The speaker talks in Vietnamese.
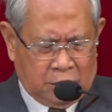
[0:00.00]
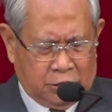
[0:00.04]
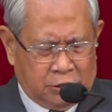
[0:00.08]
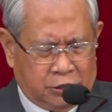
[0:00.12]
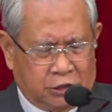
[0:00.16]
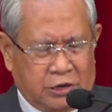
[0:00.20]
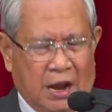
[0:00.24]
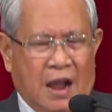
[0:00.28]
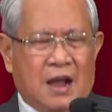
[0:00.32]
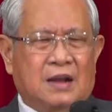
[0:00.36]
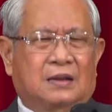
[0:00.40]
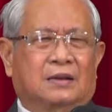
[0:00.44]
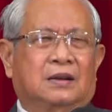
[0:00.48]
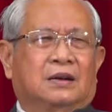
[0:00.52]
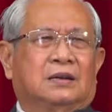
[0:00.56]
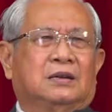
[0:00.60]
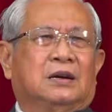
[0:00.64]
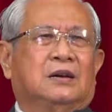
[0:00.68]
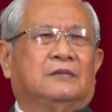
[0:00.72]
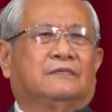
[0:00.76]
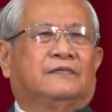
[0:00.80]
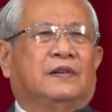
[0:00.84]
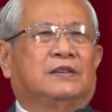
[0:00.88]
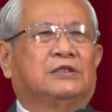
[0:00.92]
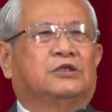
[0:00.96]
Sự sáng
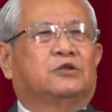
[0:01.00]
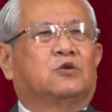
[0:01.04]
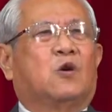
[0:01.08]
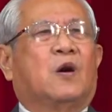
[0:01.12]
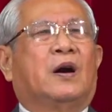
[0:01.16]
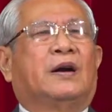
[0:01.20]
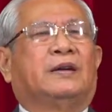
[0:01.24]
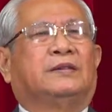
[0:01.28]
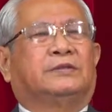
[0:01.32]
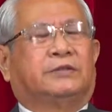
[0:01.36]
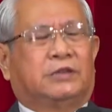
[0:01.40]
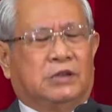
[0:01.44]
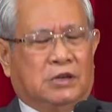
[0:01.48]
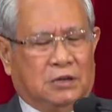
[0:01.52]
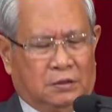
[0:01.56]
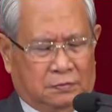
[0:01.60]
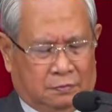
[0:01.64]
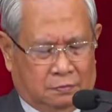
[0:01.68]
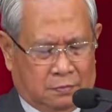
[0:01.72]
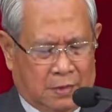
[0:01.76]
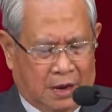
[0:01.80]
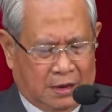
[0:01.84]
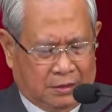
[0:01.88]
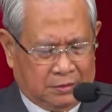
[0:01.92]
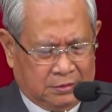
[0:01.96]
các ngươi phải soi
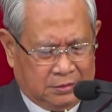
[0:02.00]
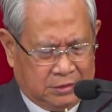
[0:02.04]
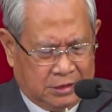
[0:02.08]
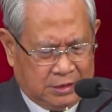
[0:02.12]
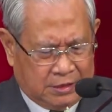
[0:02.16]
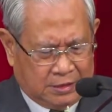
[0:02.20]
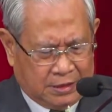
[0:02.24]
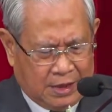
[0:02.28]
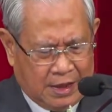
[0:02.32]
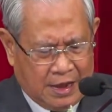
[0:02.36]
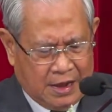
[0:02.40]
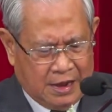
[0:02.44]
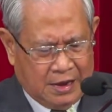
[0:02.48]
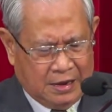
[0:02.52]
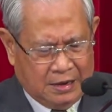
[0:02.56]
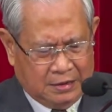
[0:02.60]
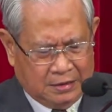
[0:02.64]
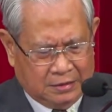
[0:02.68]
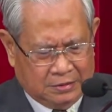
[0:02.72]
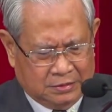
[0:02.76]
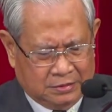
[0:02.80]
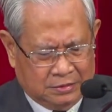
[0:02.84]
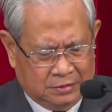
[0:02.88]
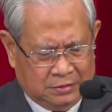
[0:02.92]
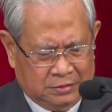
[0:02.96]
trước mặt người
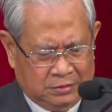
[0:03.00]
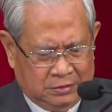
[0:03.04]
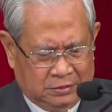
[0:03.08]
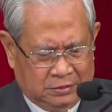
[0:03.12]
ta.